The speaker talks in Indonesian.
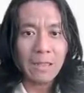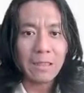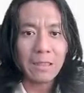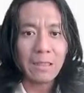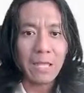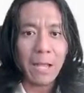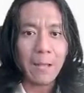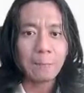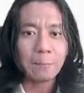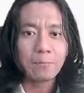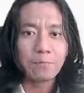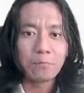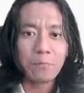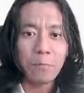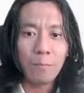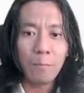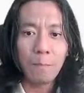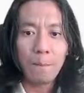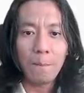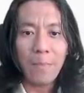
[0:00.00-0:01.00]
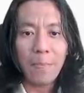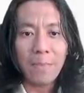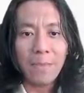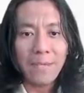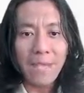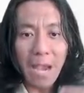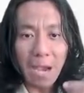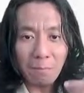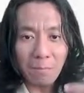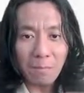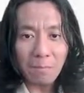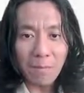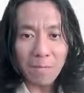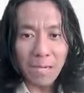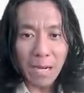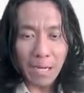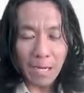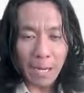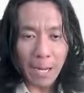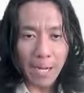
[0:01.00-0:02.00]
Nah, yang
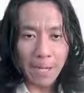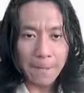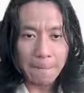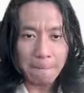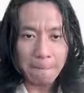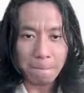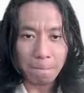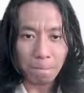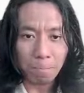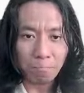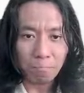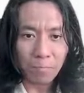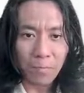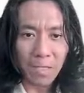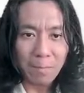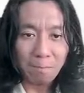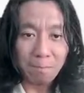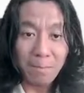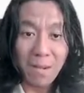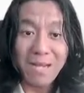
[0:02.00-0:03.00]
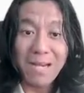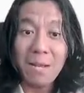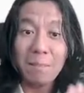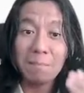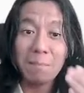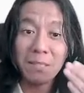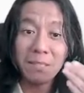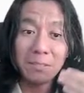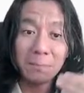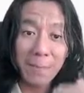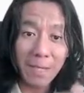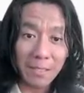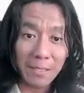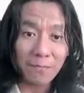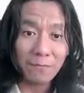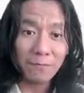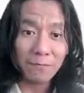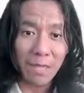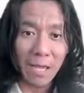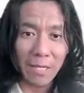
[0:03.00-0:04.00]
membedakan pada
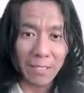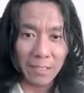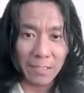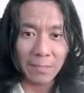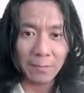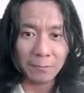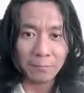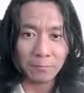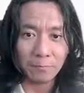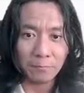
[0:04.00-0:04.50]
perspektif klien,